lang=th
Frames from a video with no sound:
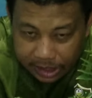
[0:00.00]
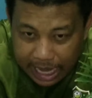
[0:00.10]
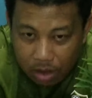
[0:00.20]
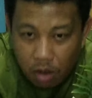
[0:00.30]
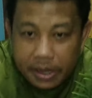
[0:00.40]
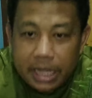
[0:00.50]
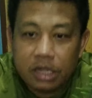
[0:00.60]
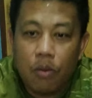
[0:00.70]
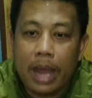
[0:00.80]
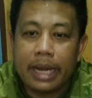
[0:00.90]
ลักษณะของไม้ได
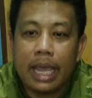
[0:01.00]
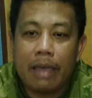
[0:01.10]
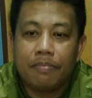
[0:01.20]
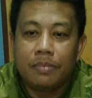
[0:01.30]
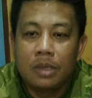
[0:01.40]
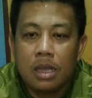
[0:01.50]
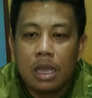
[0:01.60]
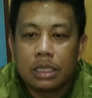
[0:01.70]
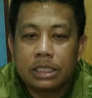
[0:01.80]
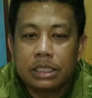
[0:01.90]
สวรรค์นะครับ
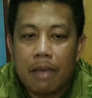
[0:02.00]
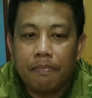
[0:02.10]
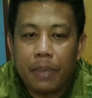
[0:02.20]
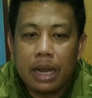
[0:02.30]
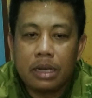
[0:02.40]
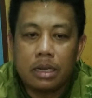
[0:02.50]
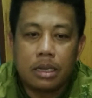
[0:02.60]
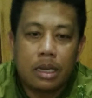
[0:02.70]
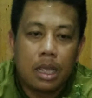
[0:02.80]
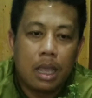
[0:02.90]
จะเป็น
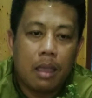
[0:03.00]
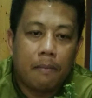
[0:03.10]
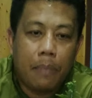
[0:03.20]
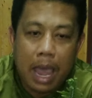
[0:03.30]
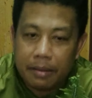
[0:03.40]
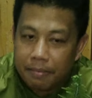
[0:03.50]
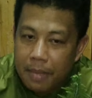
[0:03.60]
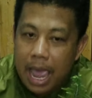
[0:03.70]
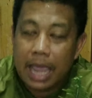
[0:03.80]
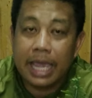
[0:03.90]
พัน
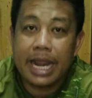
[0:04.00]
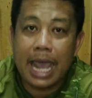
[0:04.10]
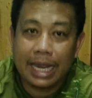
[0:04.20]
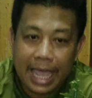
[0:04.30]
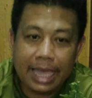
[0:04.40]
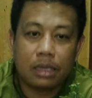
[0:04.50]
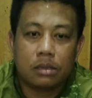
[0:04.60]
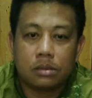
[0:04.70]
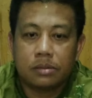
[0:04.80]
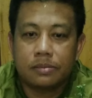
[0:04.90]
ไม้ขนาดเล็ก
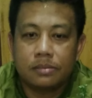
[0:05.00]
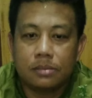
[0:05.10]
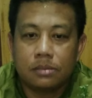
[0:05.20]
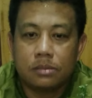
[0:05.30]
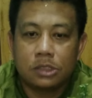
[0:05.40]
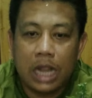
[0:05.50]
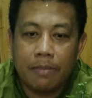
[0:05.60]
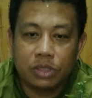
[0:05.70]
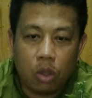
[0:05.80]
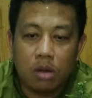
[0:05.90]

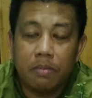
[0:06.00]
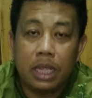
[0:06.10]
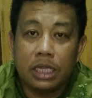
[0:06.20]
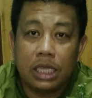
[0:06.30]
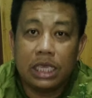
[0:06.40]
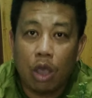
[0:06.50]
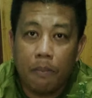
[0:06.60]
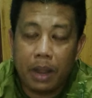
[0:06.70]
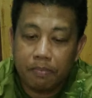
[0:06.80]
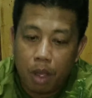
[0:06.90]
ลำต้นมีสีเขี
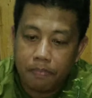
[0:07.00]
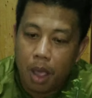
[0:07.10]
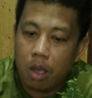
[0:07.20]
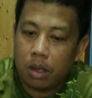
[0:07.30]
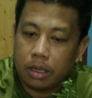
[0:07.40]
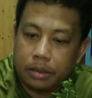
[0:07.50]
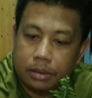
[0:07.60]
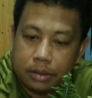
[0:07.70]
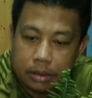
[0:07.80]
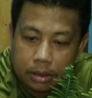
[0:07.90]
ยวเป็นป้อ
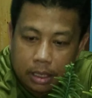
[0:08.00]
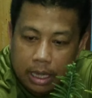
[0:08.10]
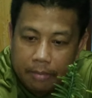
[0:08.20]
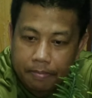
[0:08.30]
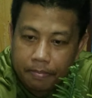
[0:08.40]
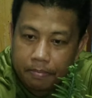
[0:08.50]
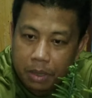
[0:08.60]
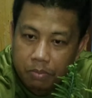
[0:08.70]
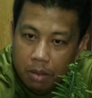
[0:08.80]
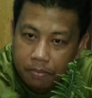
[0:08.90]
งๆครับ
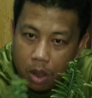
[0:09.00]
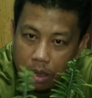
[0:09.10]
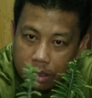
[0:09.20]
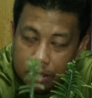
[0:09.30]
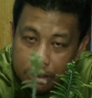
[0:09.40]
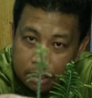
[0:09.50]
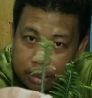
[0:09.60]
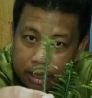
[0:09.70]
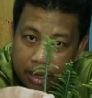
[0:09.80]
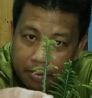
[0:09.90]
เป็นป้อ
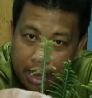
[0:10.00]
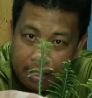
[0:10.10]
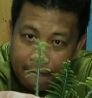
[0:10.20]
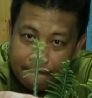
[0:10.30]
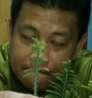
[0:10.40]
งๆเห็นไหม